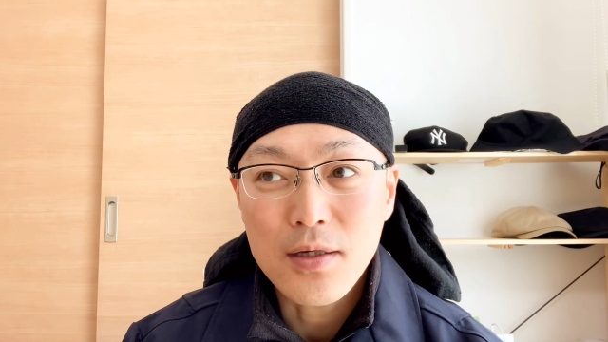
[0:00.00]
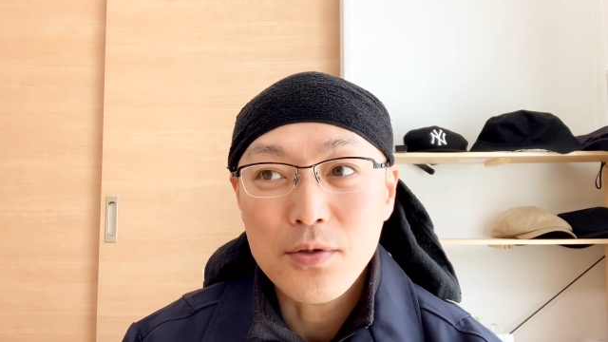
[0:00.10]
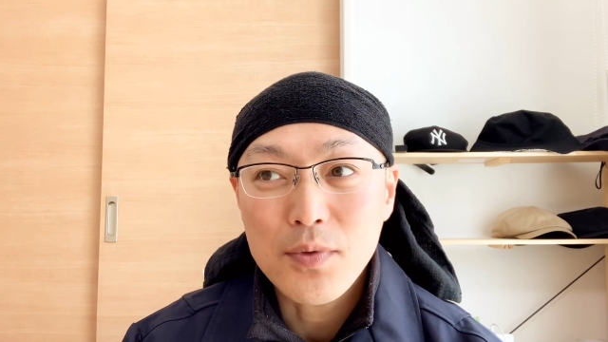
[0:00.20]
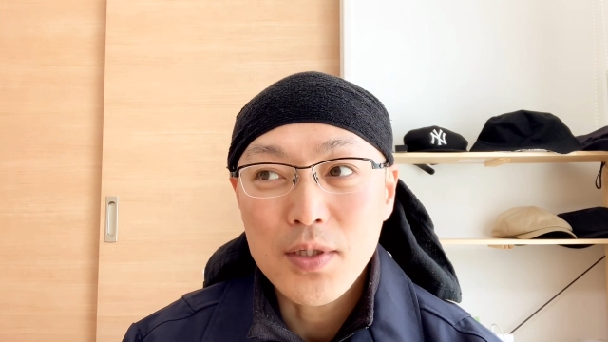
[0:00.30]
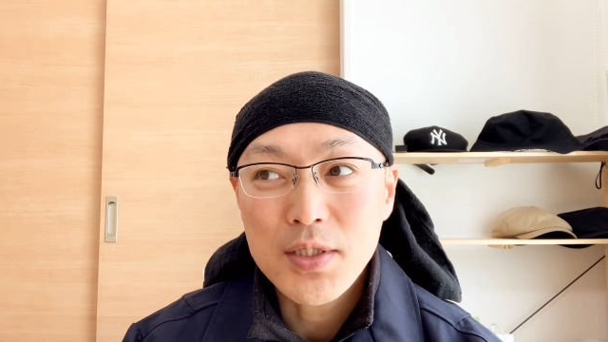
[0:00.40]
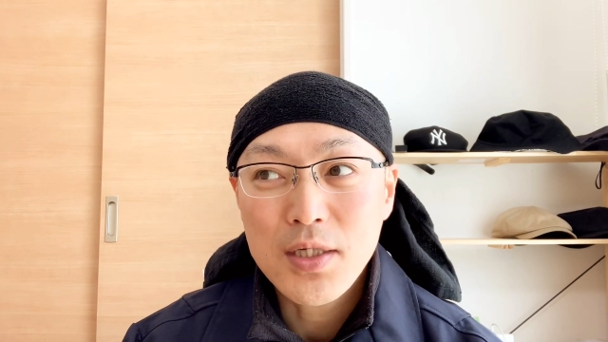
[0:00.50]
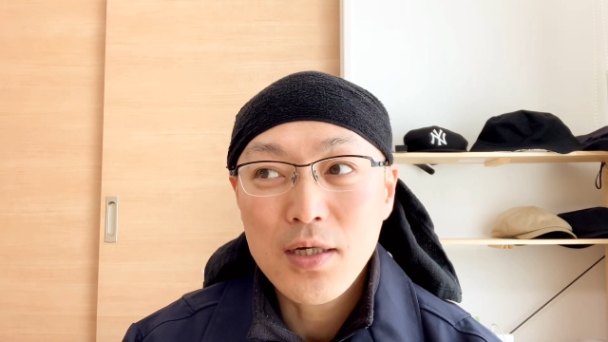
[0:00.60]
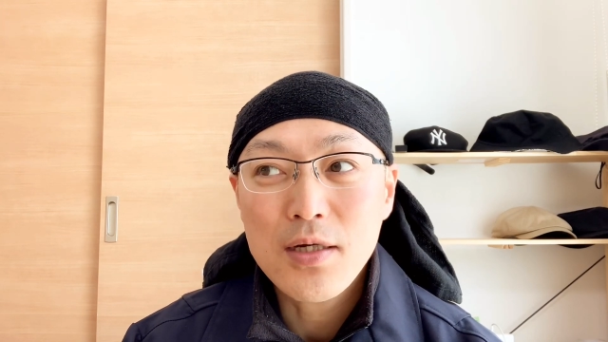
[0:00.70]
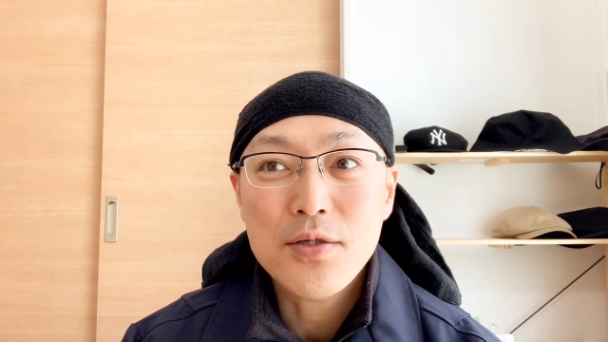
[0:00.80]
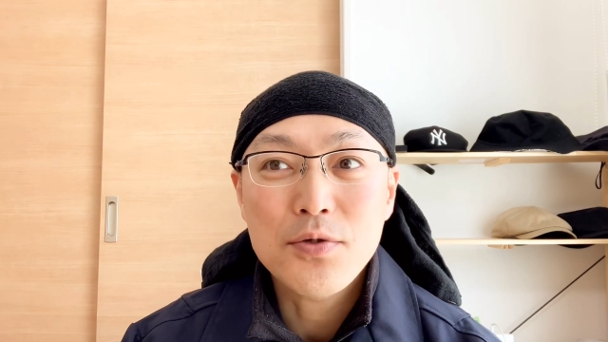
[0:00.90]
あとはしっ
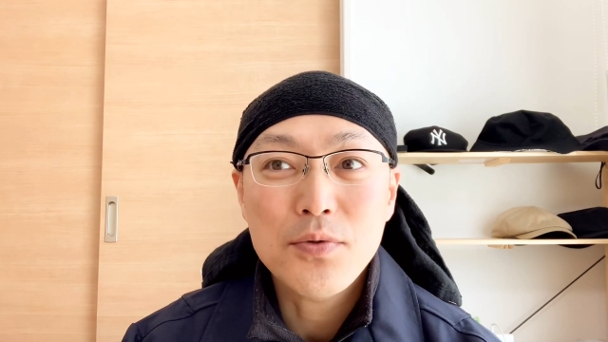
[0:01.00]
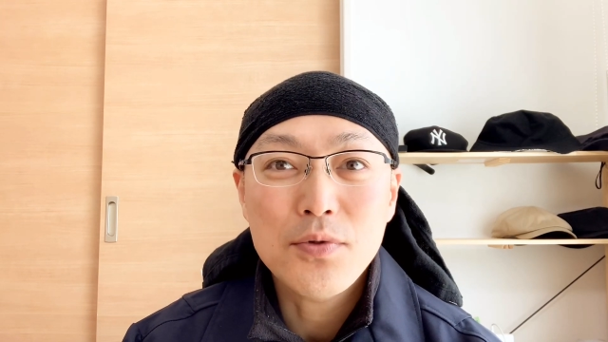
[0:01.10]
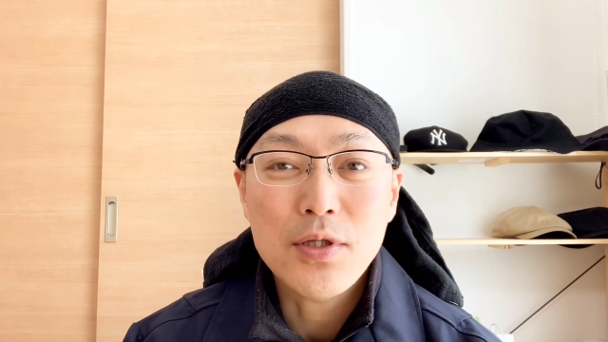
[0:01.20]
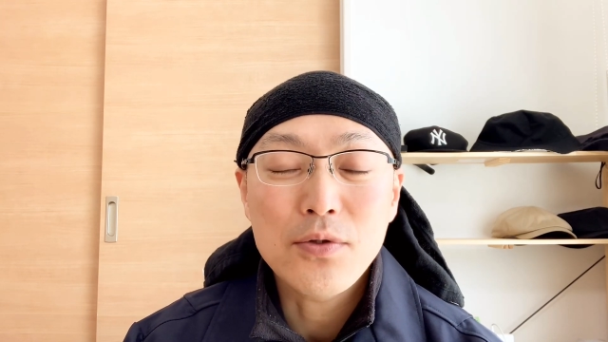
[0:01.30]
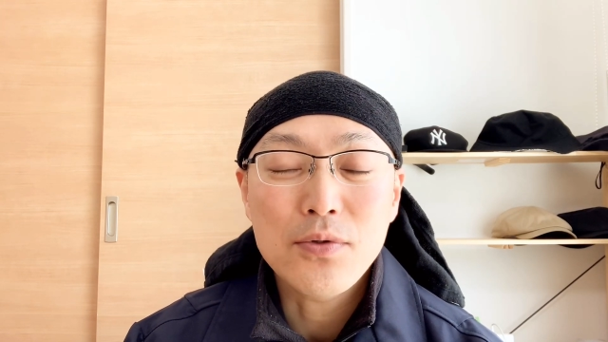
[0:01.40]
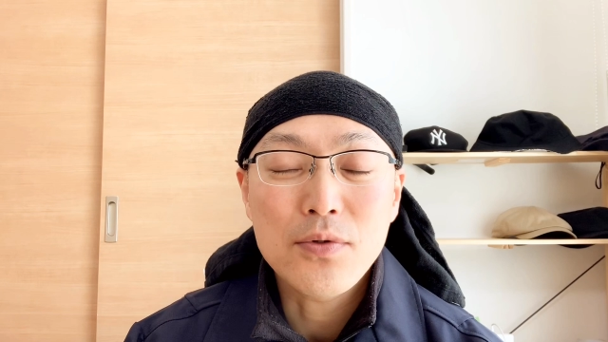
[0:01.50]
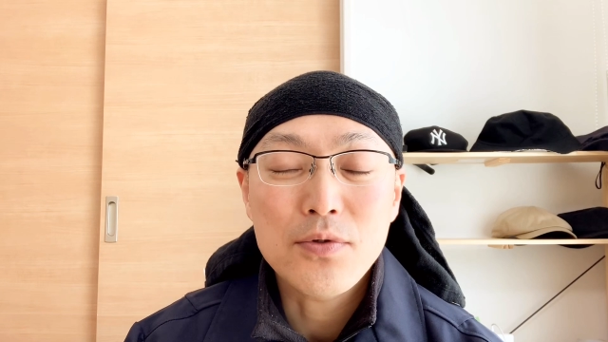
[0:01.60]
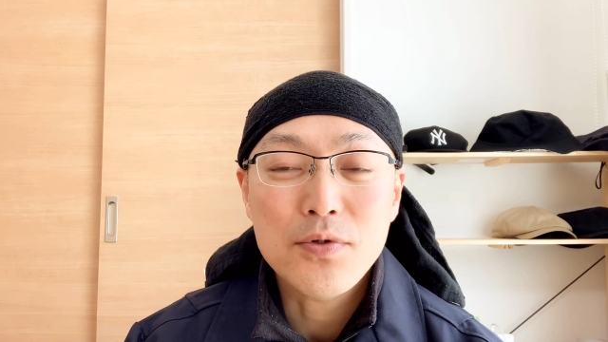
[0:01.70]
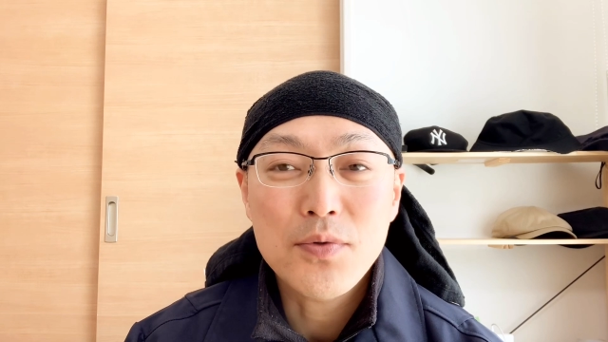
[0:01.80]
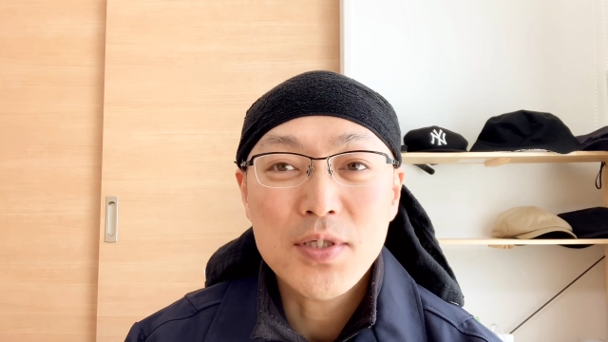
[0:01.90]
かりそうあの掃